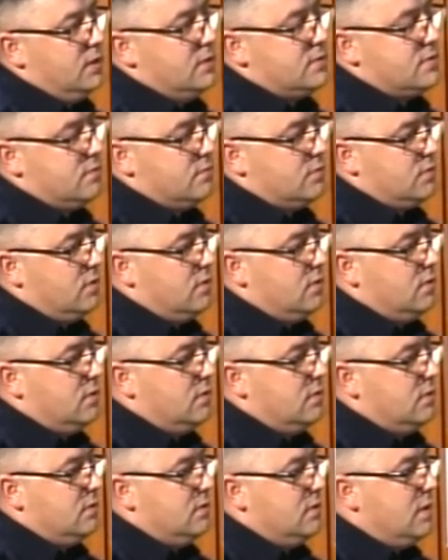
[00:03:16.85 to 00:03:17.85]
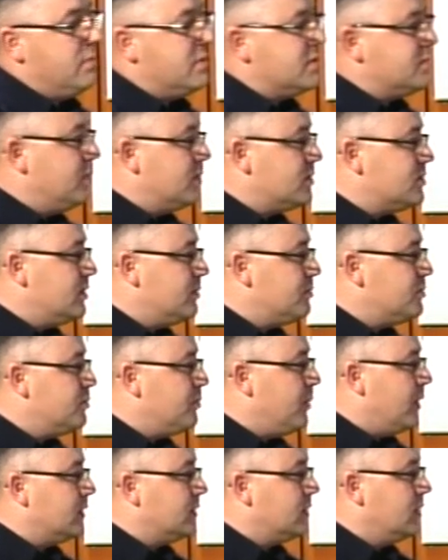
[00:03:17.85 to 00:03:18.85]
Są to y, niebezpieczne
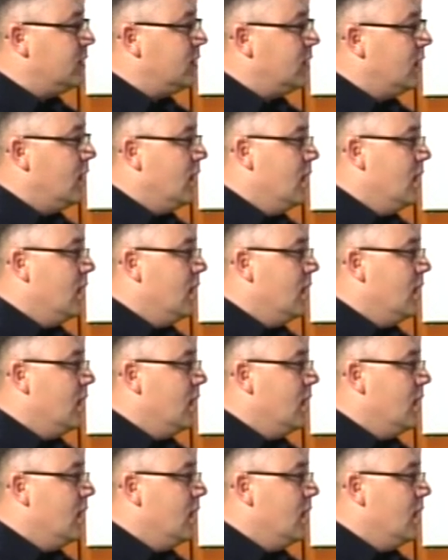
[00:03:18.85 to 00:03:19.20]
przypadki